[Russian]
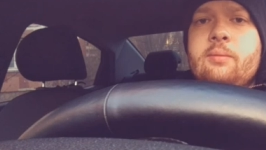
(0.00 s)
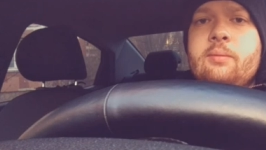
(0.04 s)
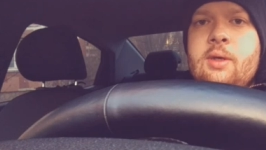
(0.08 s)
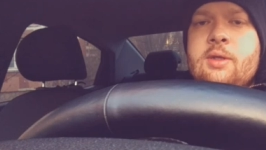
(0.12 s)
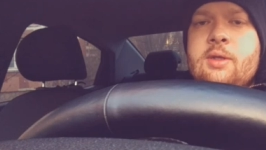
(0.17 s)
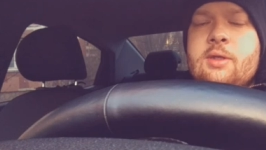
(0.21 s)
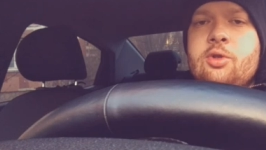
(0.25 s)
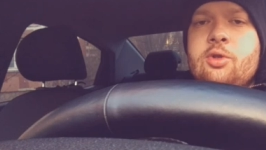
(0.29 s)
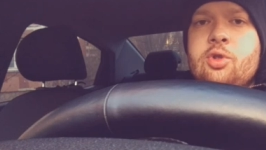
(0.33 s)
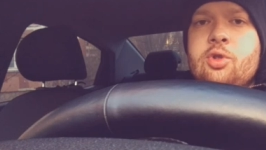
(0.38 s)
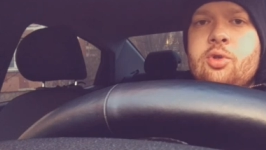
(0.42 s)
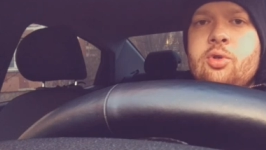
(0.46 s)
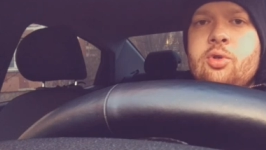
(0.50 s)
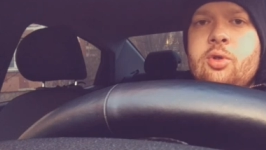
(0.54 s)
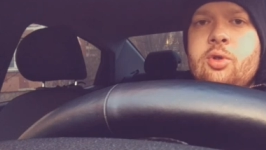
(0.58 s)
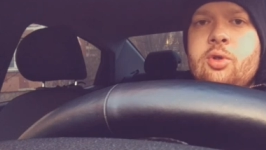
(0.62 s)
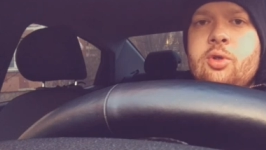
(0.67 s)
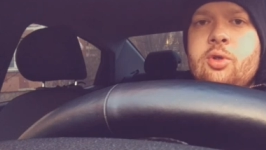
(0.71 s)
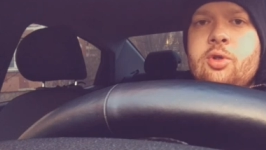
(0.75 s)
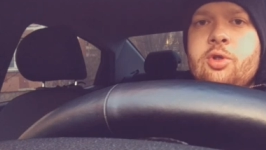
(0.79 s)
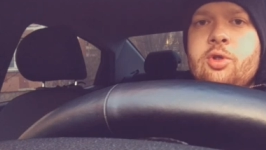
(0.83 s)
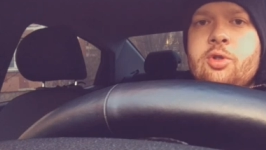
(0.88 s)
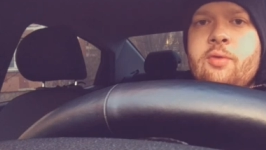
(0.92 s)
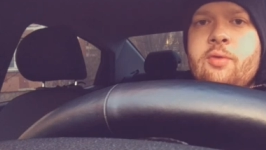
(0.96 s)
Если
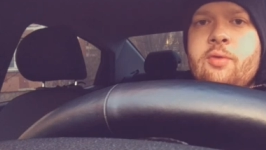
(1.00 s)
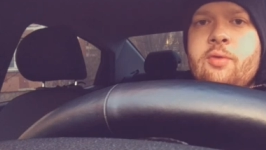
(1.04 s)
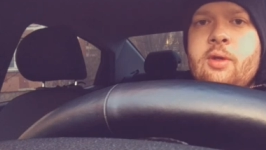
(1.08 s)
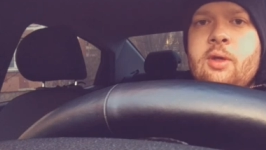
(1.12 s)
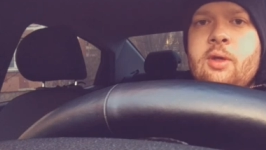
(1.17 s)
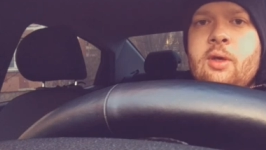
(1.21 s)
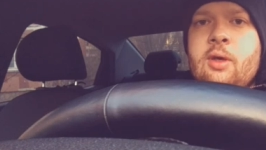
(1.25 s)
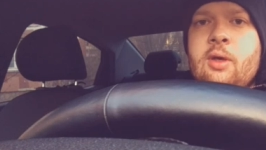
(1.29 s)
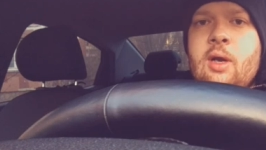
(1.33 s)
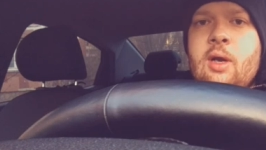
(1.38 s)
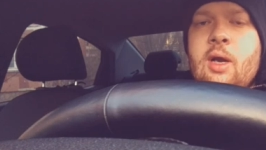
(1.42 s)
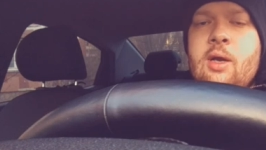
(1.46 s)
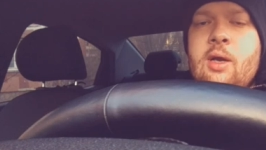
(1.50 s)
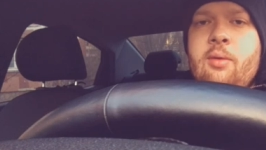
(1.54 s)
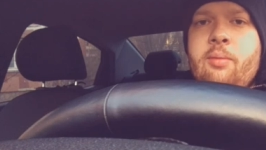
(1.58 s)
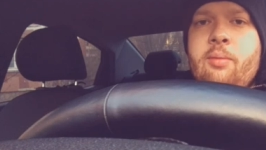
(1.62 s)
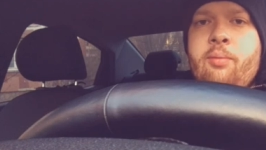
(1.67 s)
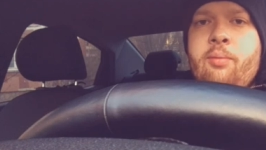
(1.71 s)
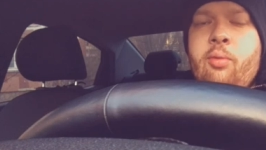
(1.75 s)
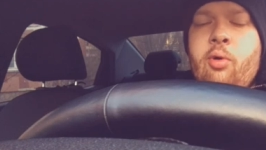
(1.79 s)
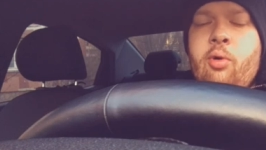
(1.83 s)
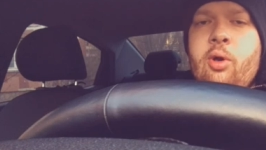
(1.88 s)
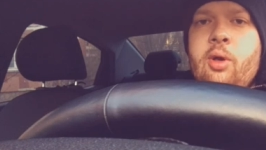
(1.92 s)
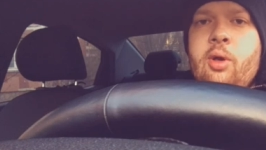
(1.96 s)
же шведы играли
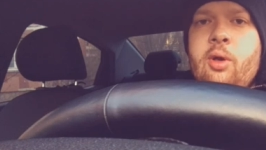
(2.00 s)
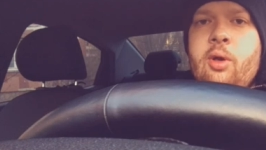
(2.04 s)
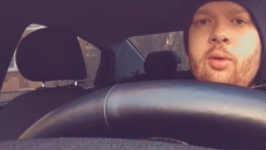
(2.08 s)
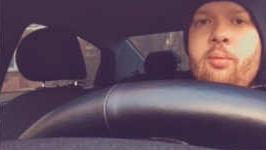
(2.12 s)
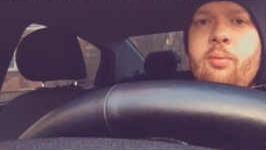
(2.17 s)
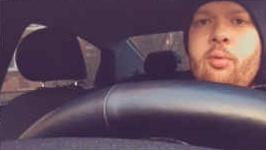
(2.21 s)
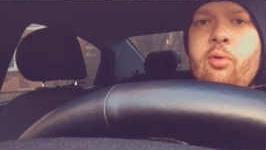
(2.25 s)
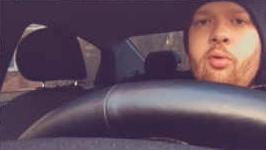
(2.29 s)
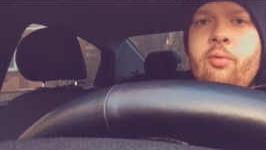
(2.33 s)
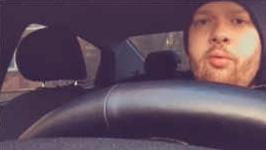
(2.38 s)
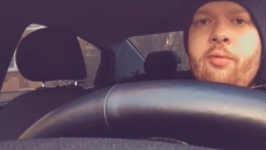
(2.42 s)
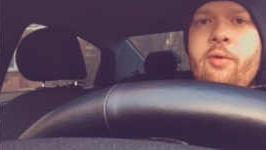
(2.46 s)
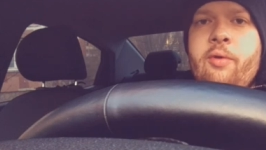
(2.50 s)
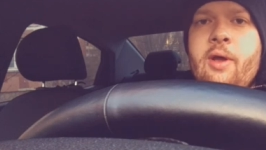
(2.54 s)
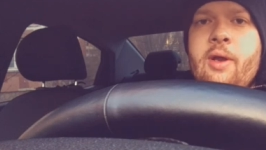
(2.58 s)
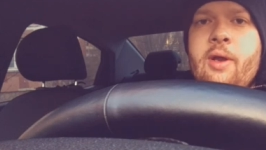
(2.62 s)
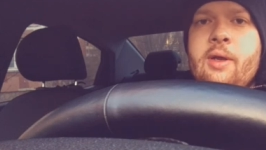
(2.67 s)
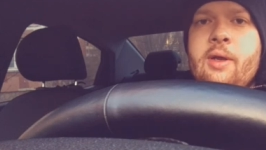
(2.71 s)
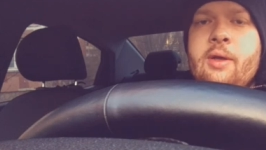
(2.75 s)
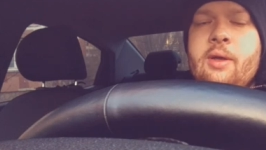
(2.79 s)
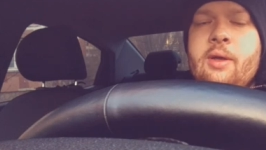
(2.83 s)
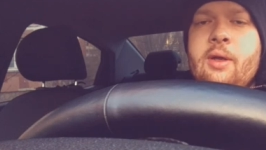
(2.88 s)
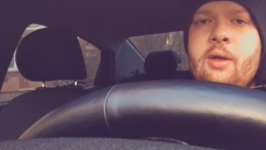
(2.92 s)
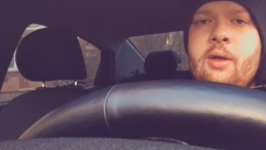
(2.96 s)
более
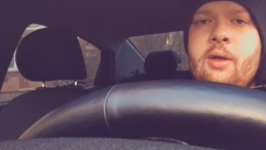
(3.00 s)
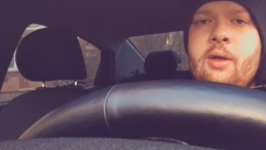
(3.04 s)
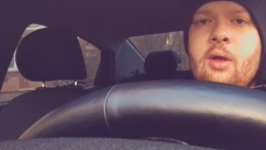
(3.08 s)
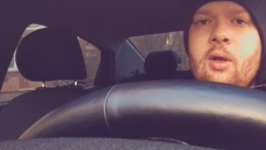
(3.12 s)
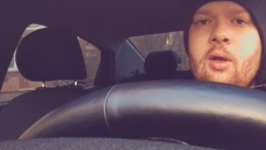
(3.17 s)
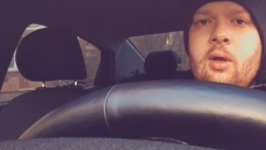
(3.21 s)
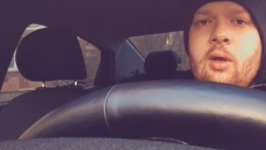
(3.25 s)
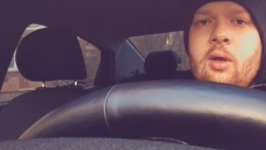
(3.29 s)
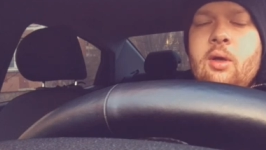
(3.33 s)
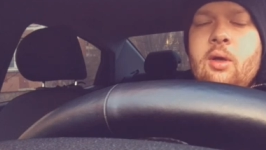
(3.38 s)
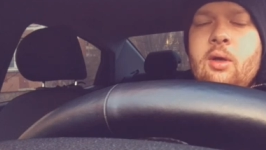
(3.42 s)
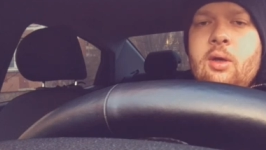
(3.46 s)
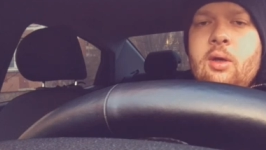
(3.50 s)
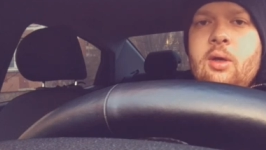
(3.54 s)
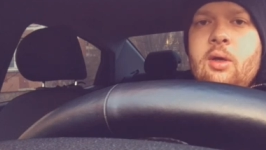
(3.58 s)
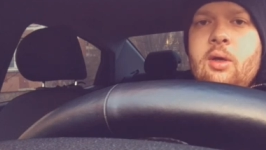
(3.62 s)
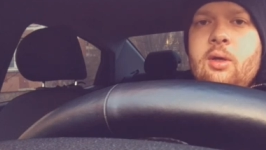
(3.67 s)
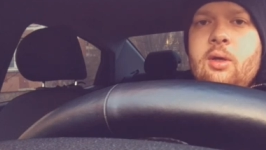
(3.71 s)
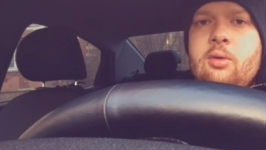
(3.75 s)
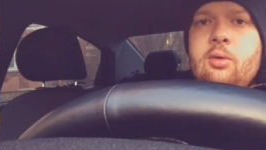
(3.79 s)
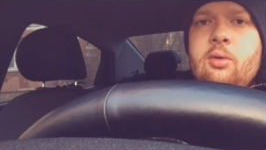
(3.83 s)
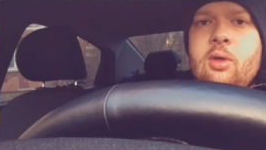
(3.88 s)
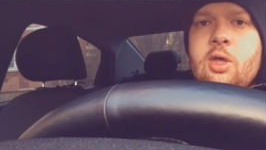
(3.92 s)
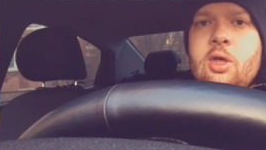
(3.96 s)
поуверенней,
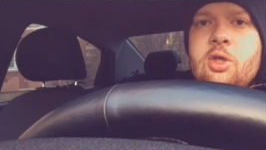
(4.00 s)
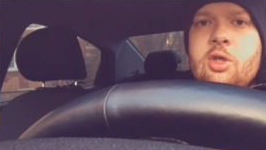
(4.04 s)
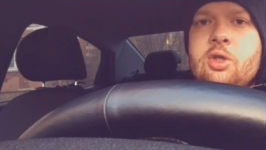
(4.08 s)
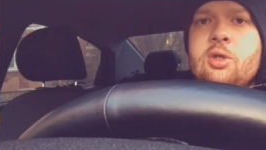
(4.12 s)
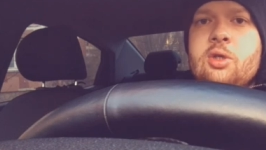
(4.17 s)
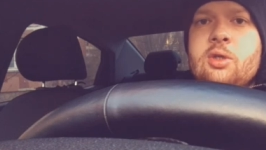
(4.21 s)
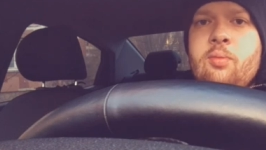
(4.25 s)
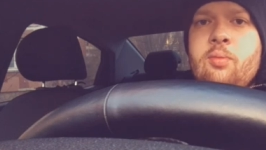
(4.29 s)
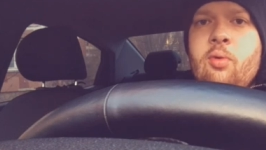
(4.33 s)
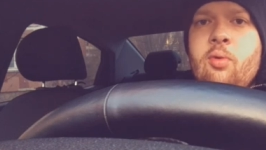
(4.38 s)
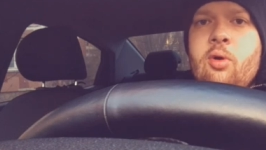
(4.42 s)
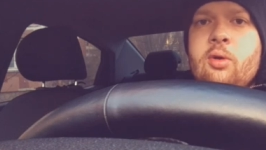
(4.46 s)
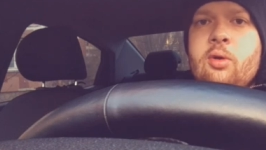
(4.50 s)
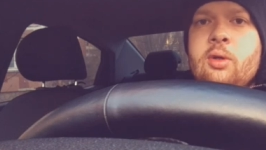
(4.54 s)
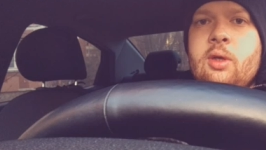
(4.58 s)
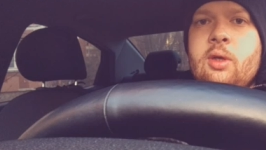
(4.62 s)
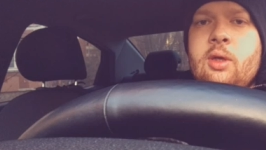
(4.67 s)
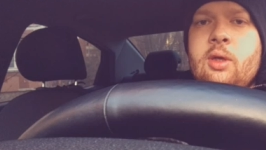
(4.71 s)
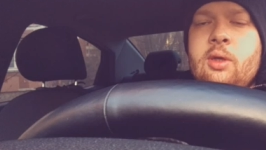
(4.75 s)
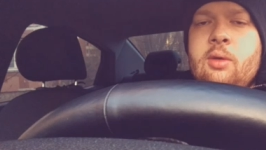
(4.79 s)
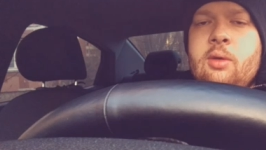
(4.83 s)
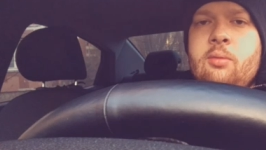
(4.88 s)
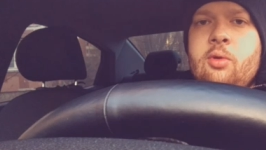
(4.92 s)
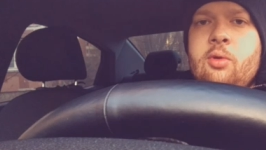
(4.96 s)
э, то наша
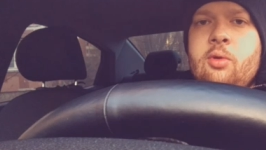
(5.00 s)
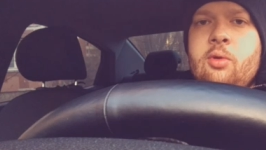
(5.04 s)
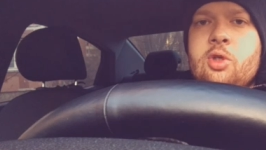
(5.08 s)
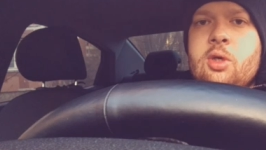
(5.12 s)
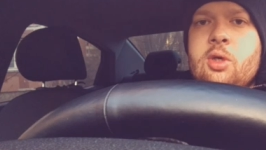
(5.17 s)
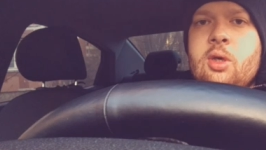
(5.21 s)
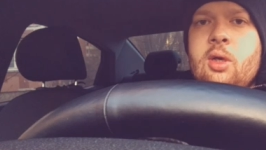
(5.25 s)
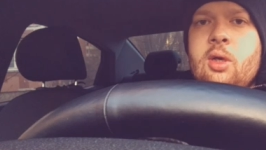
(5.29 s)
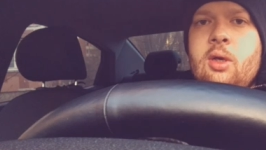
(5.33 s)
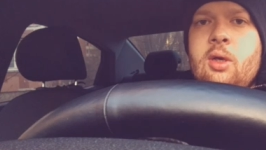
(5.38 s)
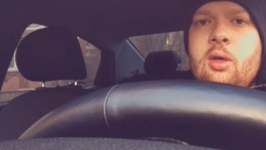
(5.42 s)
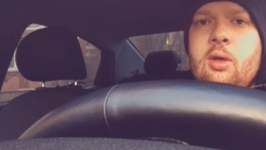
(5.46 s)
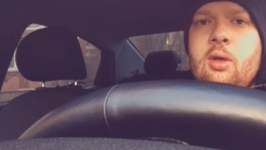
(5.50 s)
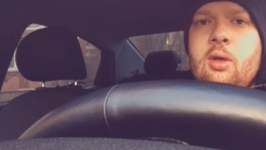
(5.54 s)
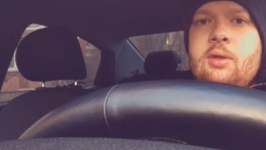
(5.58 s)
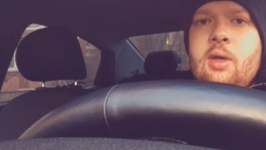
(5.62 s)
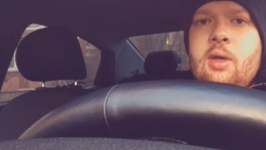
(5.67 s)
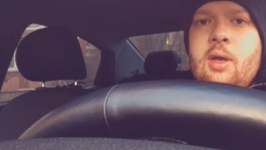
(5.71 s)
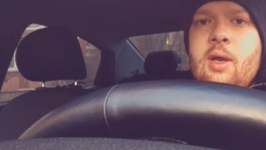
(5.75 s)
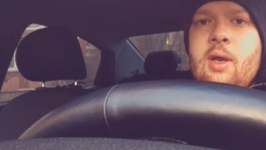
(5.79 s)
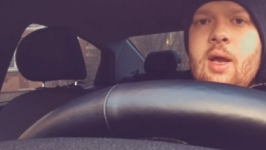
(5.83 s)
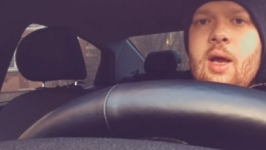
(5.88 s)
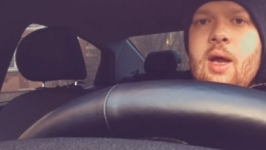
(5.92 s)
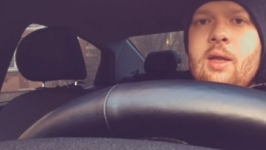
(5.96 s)
сборная немножко
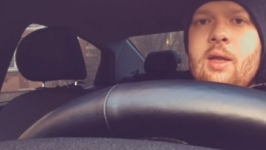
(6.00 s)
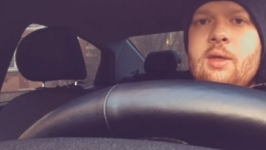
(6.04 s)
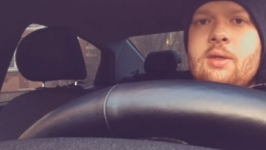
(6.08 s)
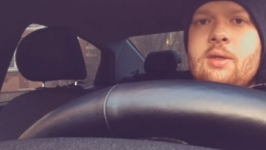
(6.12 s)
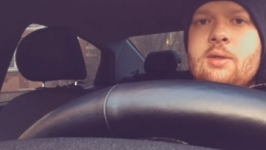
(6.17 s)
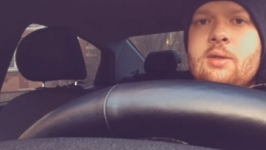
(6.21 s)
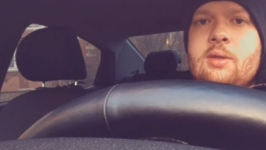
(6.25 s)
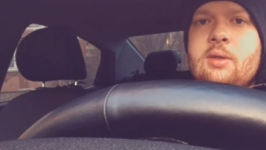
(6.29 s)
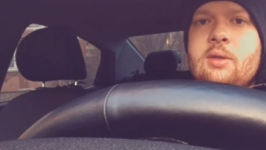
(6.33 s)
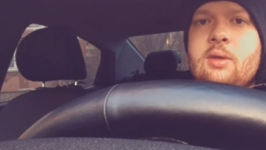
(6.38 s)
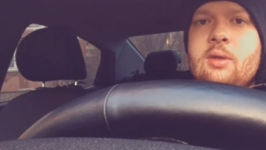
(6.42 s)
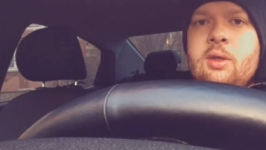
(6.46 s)
терялась.